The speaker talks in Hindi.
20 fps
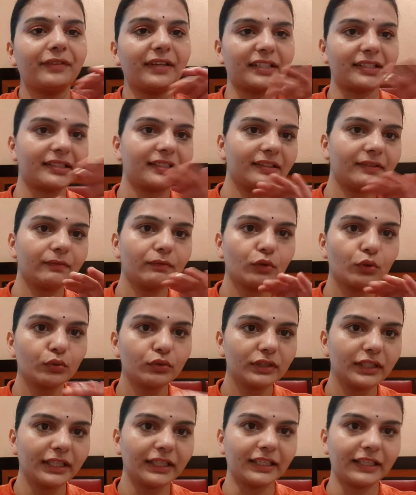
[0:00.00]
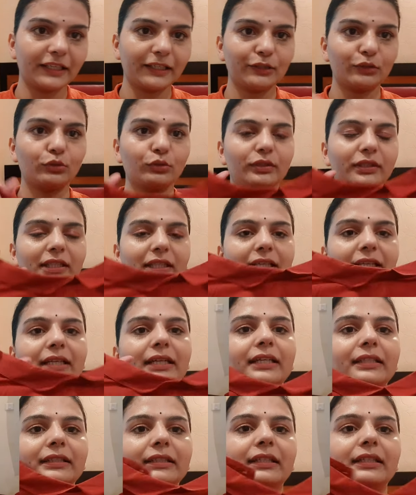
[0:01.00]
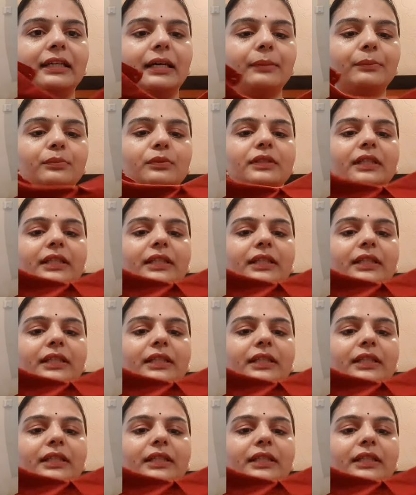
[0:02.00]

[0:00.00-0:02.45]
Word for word: फेस्टिव लुक देना है तो इसके अंदर आप